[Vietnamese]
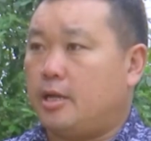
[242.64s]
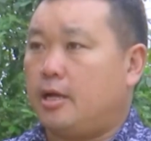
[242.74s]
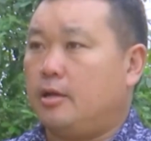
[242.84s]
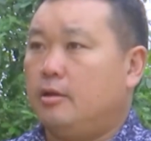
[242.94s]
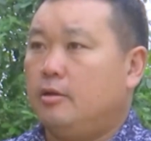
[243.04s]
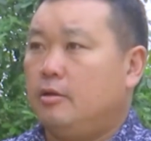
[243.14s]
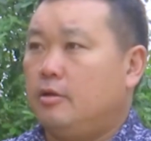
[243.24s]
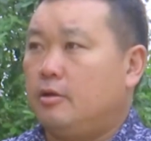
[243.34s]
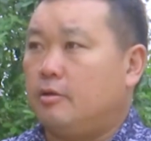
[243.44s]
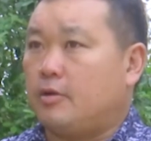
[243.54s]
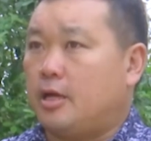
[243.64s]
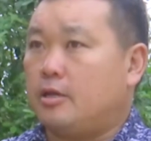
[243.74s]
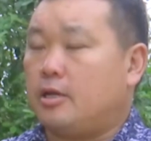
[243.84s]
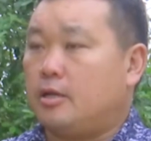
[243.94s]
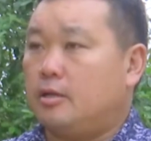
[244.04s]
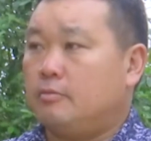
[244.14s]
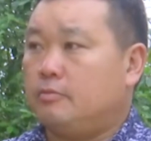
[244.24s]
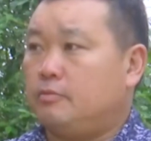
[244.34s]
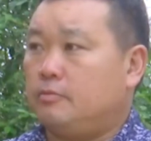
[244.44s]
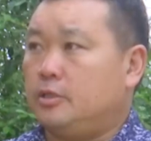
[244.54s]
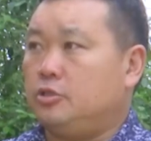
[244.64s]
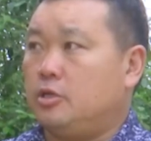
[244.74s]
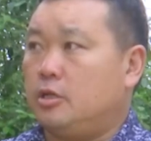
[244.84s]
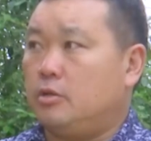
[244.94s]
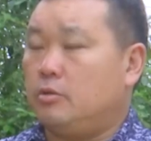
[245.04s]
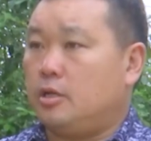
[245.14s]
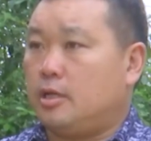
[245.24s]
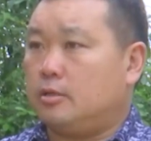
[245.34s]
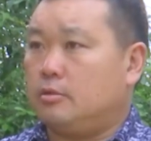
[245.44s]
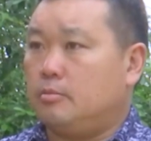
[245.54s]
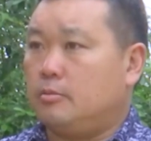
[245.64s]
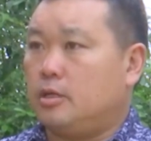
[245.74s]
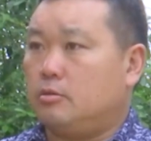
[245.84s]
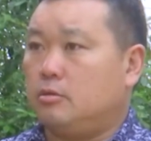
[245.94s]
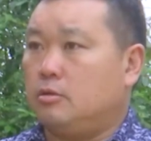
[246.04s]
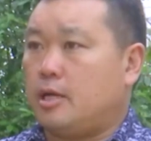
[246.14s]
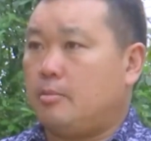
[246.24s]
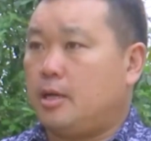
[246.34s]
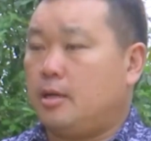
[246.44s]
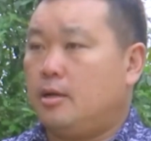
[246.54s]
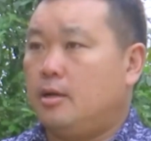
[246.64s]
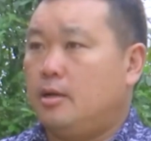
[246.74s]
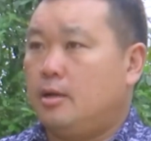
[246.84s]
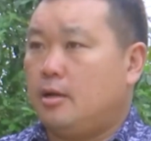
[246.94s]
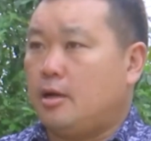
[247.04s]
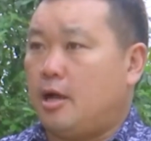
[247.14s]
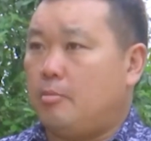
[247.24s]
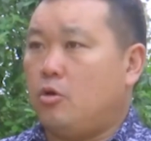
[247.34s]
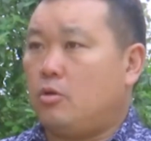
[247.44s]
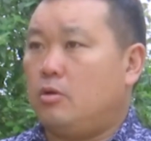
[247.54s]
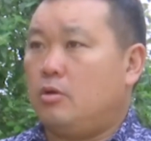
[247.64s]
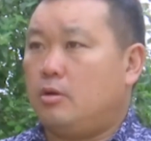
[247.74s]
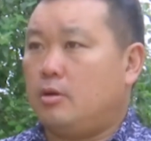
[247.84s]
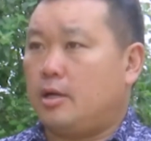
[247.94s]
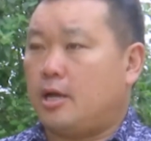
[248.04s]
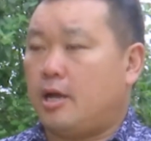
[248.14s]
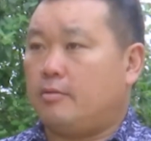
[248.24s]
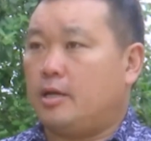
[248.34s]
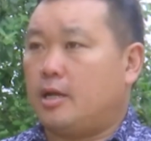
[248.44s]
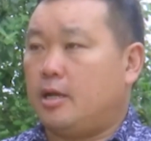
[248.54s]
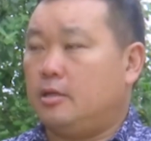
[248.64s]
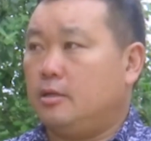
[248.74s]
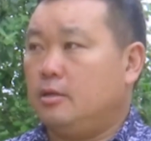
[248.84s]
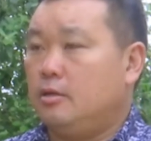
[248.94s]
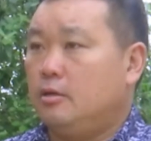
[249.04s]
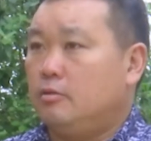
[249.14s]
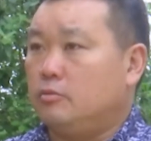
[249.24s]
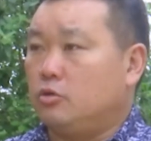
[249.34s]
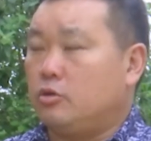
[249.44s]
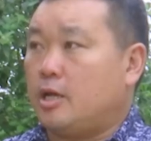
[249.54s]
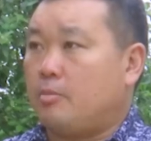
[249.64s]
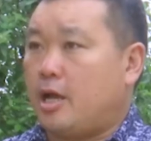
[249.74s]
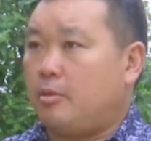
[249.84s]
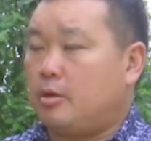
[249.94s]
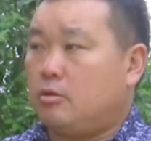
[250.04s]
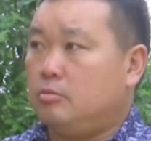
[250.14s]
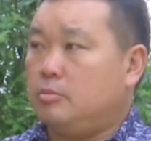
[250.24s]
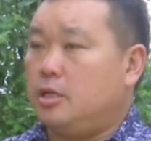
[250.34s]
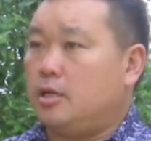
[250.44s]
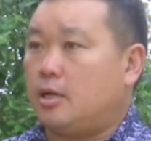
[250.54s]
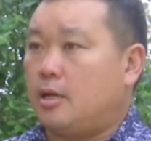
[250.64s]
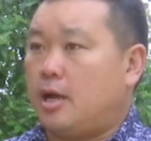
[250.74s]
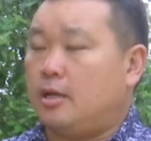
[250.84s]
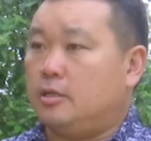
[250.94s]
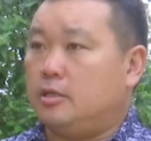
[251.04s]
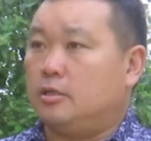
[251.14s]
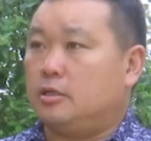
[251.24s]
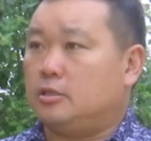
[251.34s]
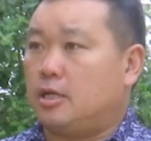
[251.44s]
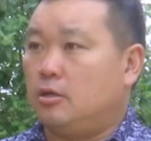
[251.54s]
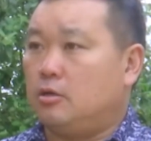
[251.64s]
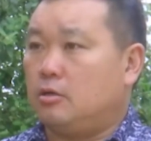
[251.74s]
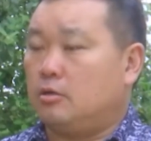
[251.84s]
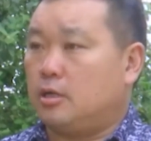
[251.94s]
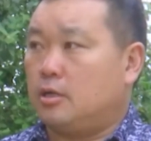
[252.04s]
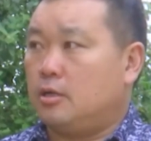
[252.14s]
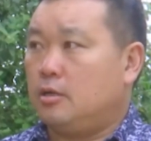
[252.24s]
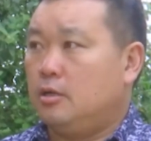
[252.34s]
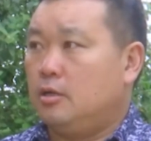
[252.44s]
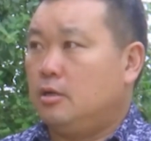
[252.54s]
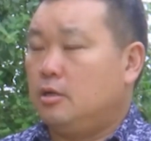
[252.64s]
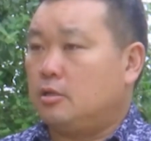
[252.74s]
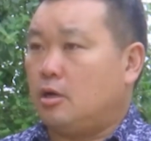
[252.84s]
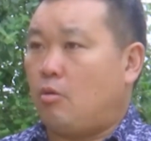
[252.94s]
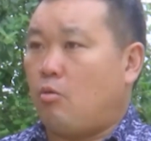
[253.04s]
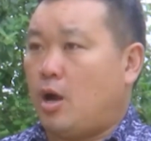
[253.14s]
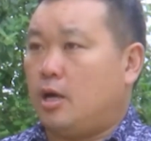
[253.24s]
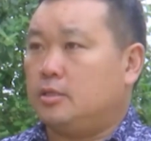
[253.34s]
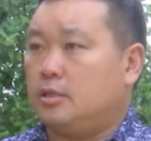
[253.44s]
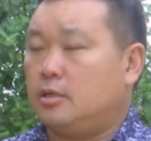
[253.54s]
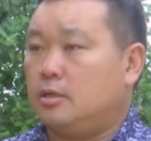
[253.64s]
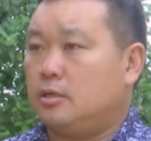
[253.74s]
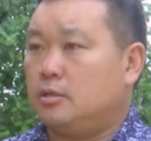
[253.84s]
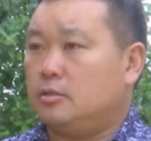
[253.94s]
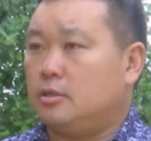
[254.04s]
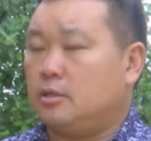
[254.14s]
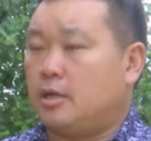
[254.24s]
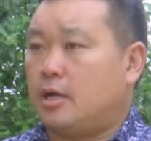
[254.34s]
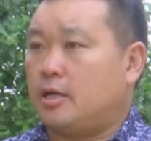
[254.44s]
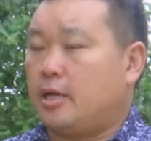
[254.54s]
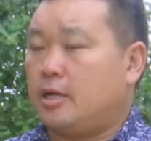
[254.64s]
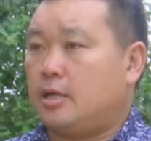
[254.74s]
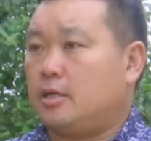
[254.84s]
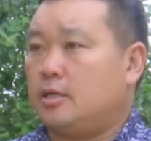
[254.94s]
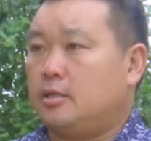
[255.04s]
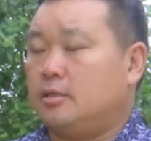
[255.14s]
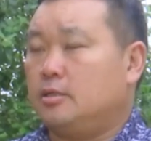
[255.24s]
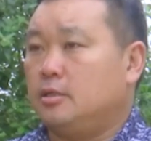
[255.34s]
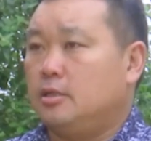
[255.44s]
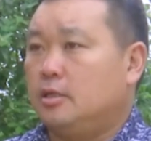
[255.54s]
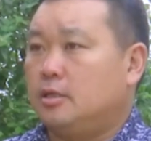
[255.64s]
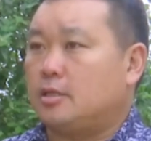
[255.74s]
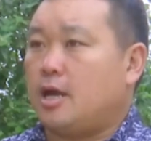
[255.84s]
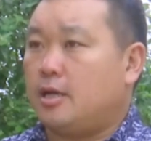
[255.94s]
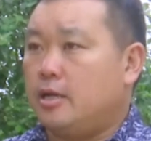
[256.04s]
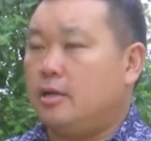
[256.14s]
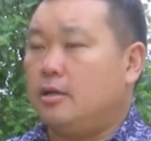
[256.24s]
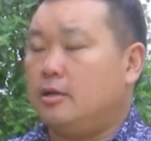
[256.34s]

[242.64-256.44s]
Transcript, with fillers: nay, và nhất là phát triển nhiều nhất là bắt đầu từ năm hai nghìn không trăm hai mươi mốt, hai nghìn không trăm hai mươi hai và hiện nay thì ví dụ như năm nay mà không bị hạn hán thì cái sản lượng thảo quả sẽ, sẽ càng ngày càng, càng tăng lên.